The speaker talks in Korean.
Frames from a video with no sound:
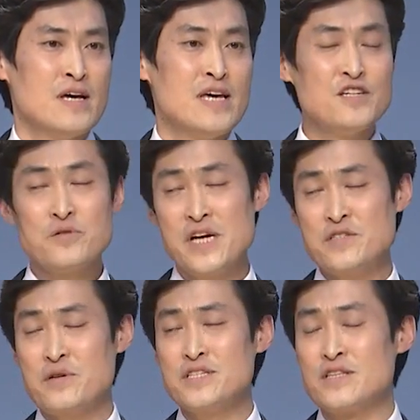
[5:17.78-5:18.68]
예수
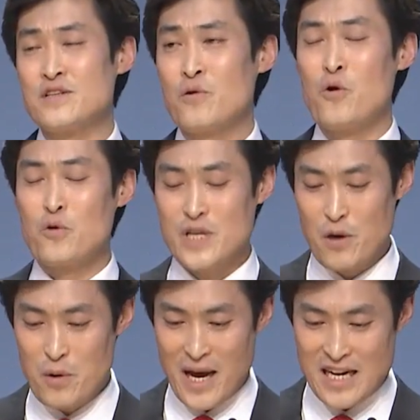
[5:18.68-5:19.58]
그리스도는 골고다로
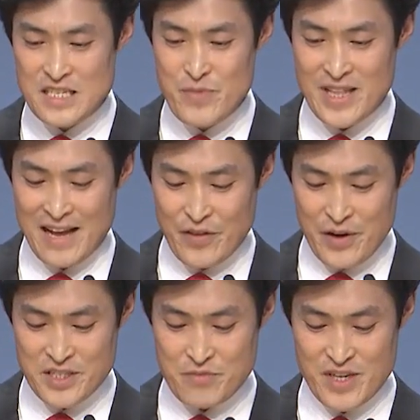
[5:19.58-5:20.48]
올라가시면 안
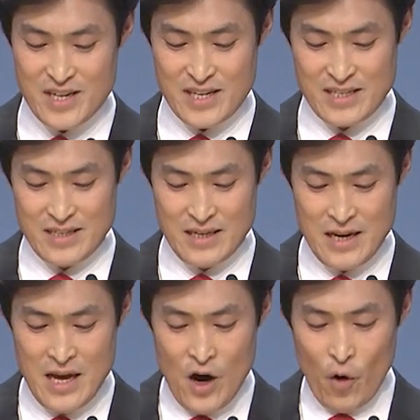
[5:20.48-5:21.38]
되었습니다.
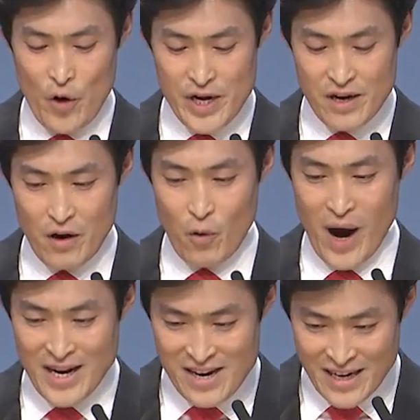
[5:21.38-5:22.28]
오히려
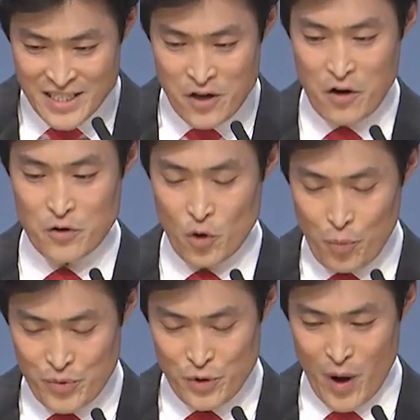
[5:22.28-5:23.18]
화려한 성,
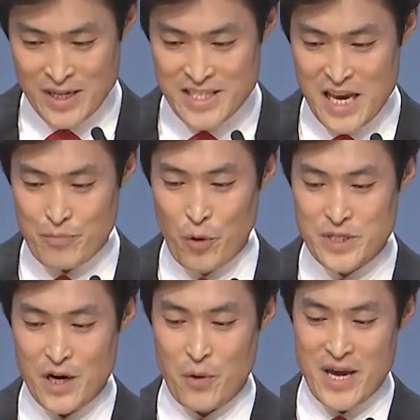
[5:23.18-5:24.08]
높은 황제의
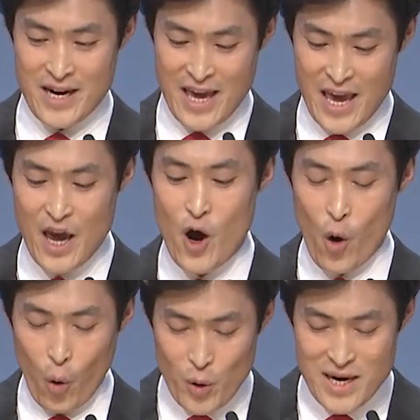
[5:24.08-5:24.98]
보좌로 향해
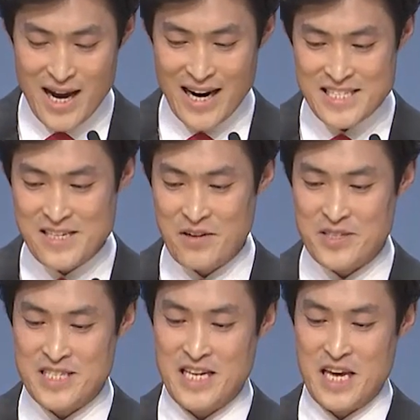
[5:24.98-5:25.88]
올라가시는
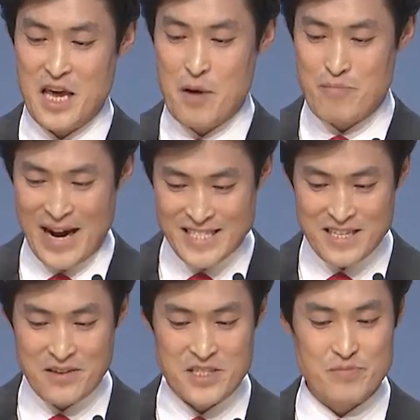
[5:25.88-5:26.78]
것이
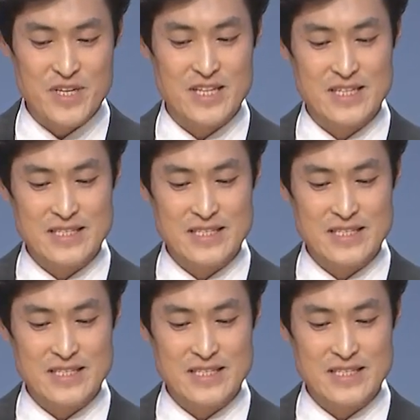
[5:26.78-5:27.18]
맞을 것입니다.